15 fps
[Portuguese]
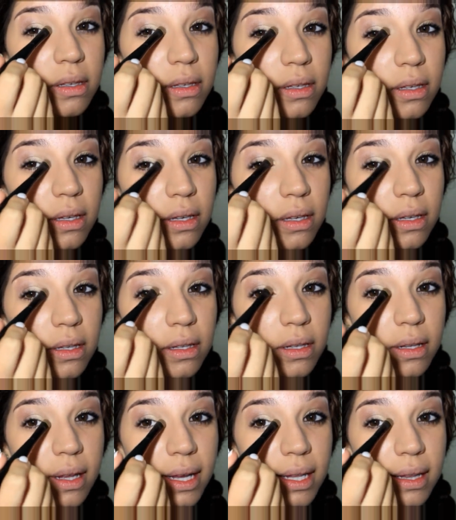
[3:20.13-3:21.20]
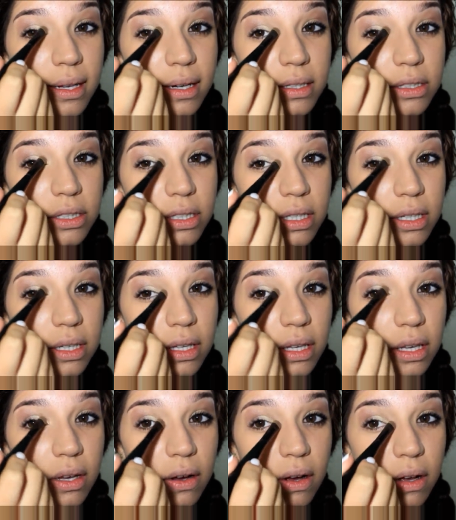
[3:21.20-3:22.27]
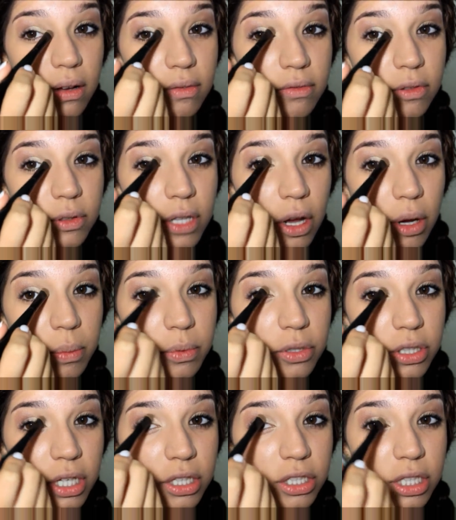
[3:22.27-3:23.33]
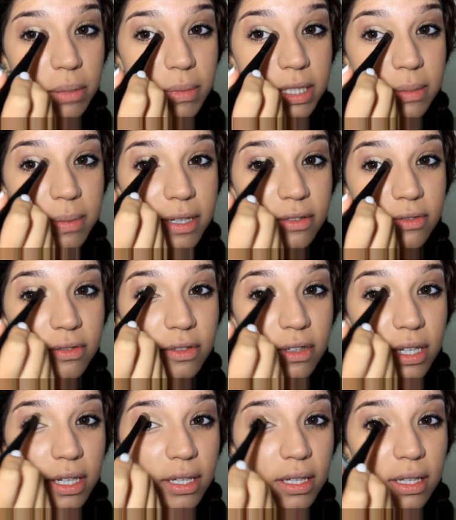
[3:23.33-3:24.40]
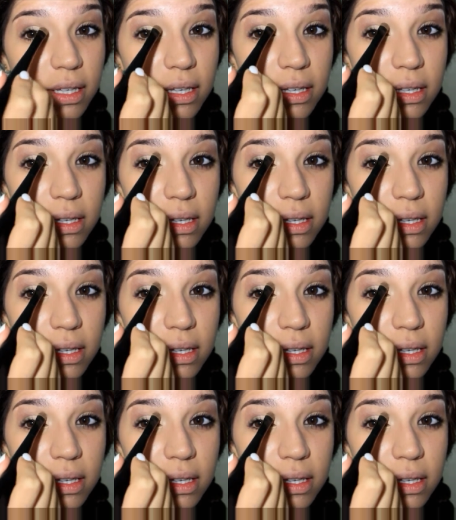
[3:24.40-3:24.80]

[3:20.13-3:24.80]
E na entradinha aqui, ó. Vou dar uma puxadinha mais pra fora aqui.